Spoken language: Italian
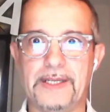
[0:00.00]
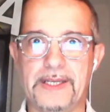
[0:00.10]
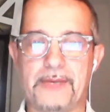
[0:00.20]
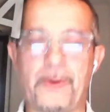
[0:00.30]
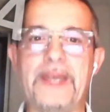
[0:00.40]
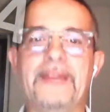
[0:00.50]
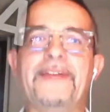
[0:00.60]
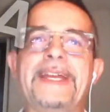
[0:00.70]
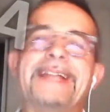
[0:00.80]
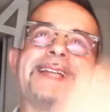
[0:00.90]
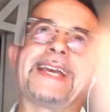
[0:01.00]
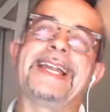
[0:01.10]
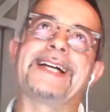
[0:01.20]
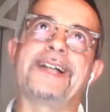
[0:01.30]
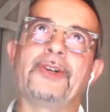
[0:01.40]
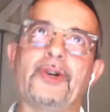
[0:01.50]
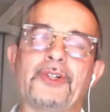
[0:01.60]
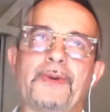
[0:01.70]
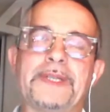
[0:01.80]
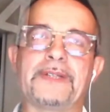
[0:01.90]
quindi vedete che la Kadosh,
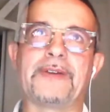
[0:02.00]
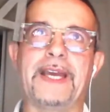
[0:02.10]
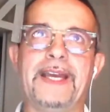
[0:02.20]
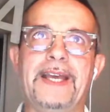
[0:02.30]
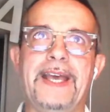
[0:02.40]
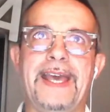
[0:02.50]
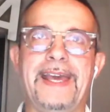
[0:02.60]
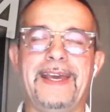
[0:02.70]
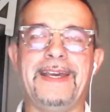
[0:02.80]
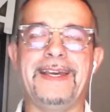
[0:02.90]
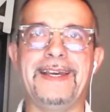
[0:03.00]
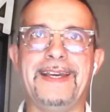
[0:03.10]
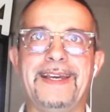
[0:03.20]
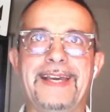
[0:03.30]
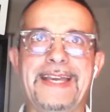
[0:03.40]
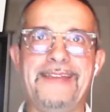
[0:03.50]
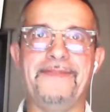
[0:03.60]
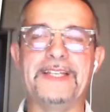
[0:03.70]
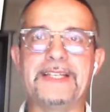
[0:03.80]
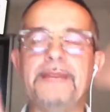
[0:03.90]
questo che è, è
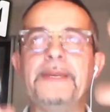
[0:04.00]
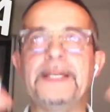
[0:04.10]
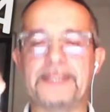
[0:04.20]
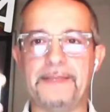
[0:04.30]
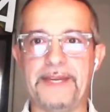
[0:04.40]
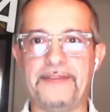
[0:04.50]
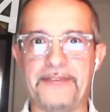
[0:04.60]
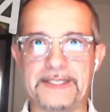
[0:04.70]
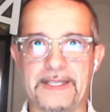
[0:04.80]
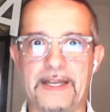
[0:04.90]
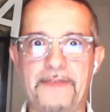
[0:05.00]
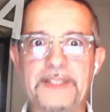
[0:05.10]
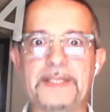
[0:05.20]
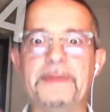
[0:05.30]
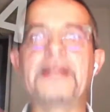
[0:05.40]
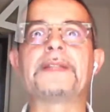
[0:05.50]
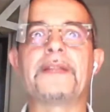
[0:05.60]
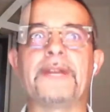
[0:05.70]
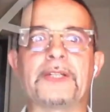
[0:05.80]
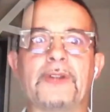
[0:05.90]
invisibile, si manifesta nel visibile
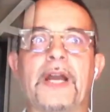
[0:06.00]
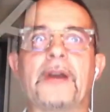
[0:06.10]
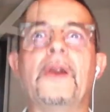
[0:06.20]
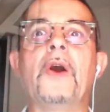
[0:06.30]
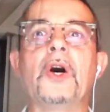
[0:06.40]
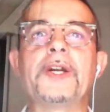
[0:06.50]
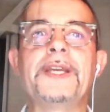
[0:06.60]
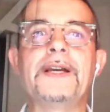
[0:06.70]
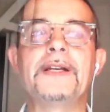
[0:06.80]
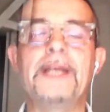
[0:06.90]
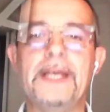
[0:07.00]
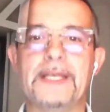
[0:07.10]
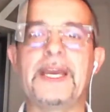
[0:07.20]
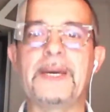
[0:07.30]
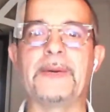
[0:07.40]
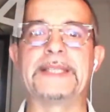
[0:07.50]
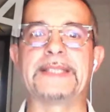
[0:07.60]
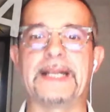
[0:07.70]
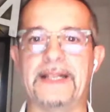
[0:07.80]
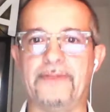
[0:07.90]
attraverso la gloria che è
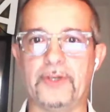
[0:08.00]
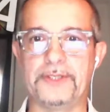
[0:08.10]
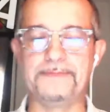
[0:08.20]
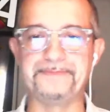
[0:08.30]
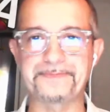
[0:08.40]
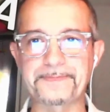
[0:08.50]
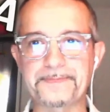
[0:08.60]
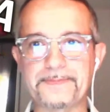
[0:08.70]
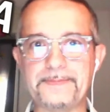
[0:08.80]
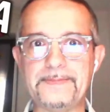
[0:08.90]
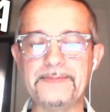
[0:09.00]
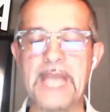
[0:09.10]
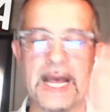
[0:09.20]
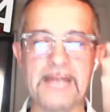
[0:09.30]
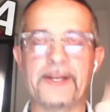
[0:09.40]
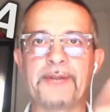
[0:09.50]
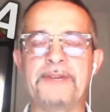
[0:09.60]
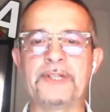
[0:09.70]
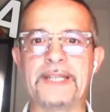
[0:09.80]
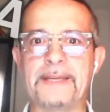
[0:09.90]
questa Kavod. Allora, una
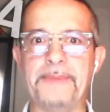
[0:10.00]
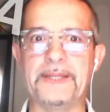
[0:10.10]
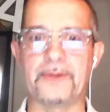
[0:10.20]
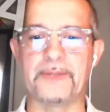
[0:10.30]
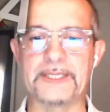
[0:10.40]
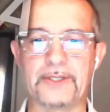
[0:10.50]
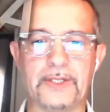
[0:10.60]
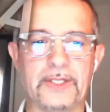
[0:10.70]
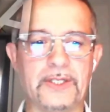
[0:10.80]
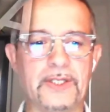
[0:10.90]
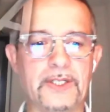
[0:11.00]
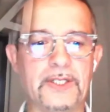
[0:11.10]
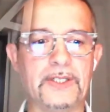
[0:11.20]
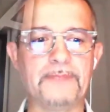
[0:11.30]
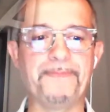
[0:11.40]
volta capito questo,